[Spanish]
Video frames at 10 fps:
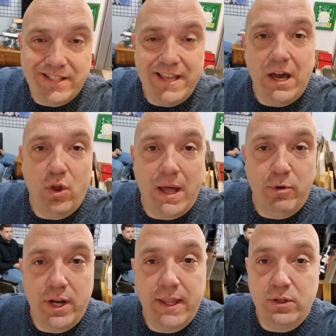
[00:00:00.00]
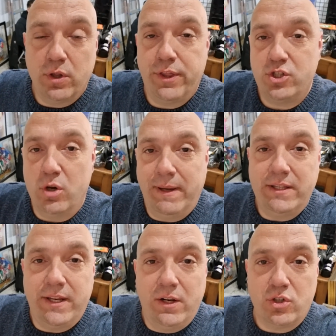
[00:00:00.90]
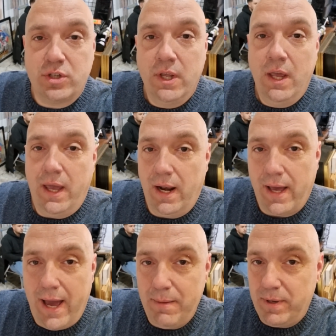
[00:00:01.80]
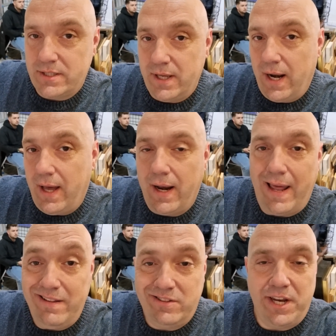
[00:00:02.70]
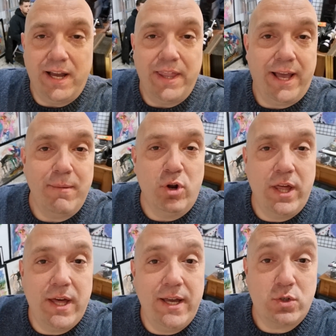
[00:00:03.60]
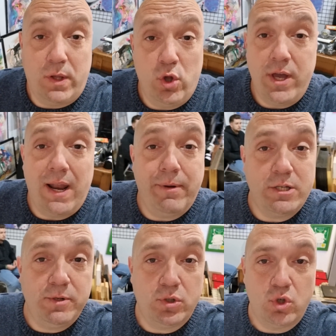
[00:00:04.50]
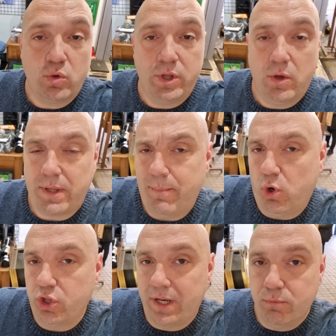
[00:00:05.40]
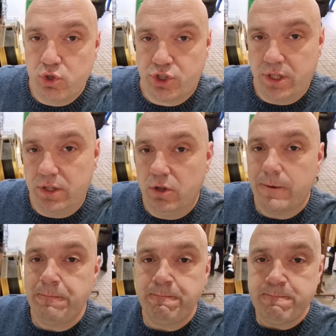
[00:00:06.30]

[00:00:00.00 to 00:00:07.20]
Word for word: ha enseñado la moneda. Entonces yo manteneros el hype este, la, la intriga de qué moneda es cuando ya la habréis visto en su vídeo tampoco tiene mucho sentido.